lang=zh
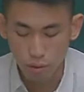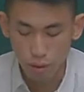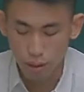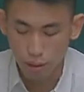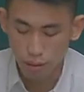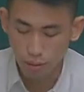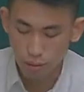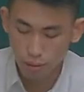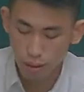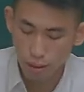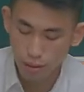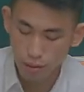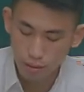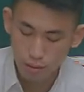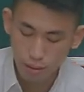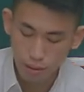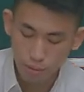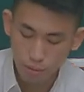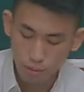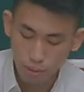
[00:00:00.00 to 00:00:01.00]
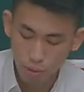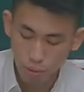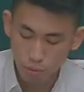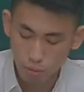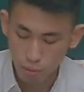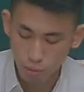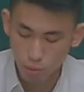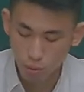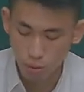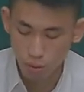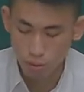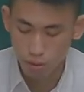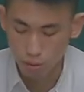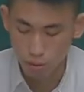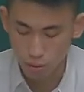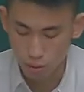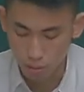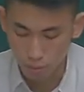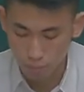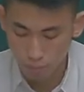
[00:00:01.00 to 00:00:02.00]
来看一下这边有什么问
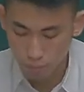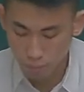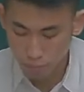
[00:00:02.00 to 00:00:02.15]
题哦。